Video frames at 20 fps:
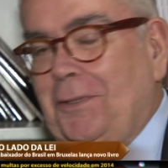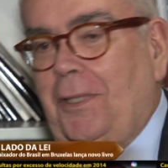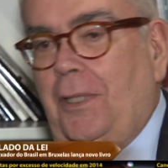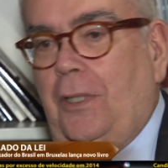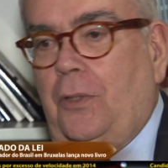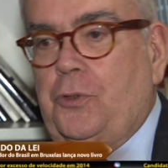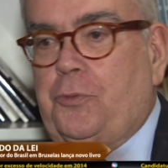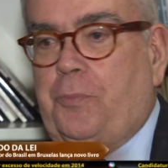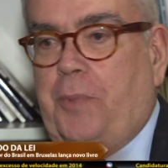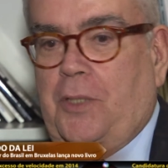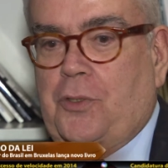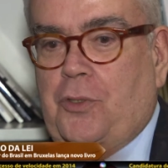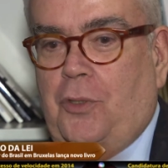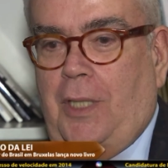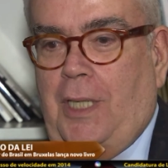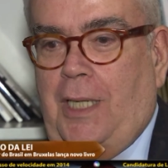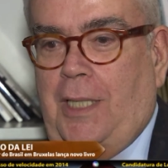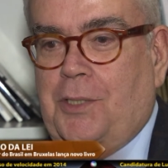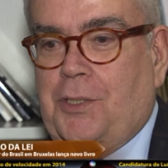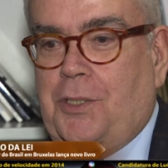o
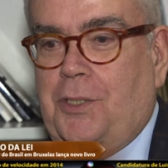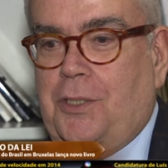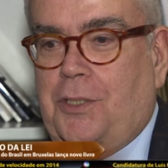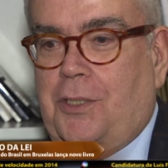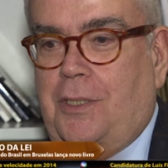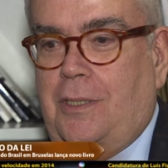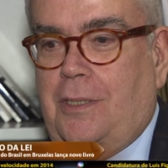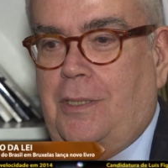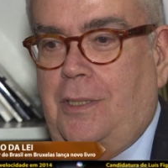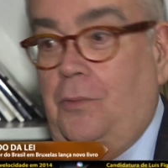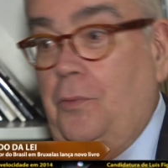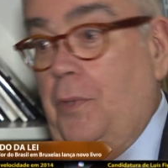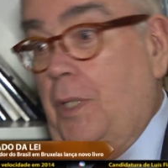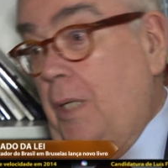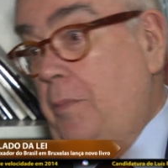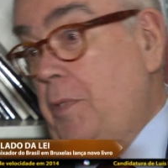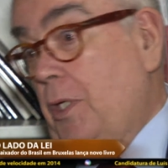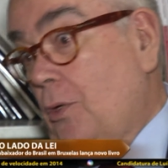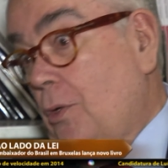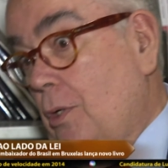entusiasmo de quem se
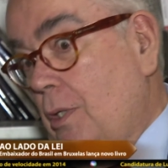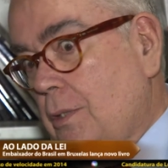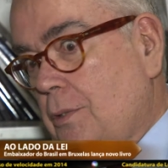perde